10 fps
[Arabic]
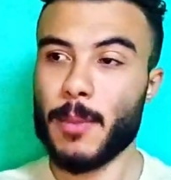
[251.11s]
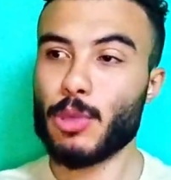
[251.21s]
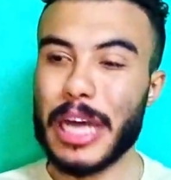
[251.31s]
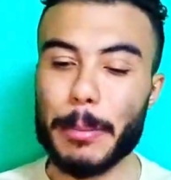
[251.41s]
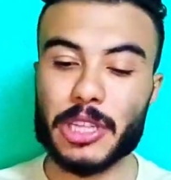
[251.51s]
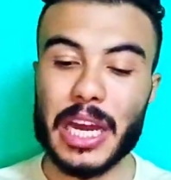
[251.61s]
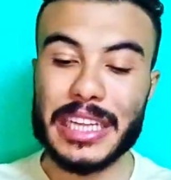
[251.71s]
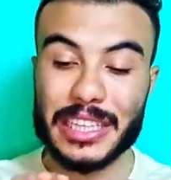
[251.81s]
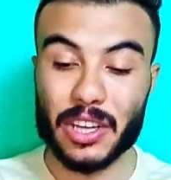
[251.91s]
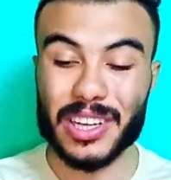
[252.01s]
منتخب ايطاليا
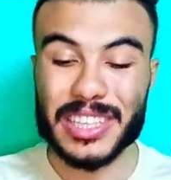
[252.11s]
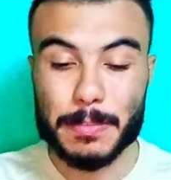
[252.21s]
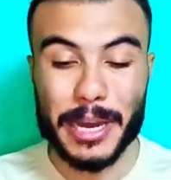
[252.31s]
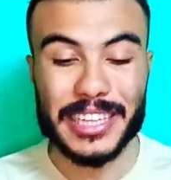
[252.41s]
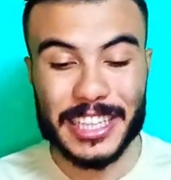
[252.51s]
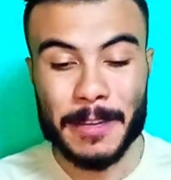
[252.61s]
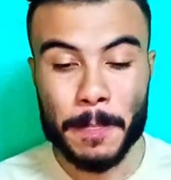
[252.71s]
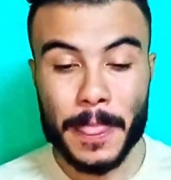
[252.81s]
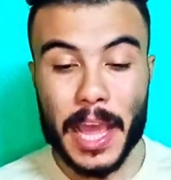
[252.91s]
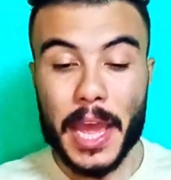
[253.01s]
تحت كارث سباليتي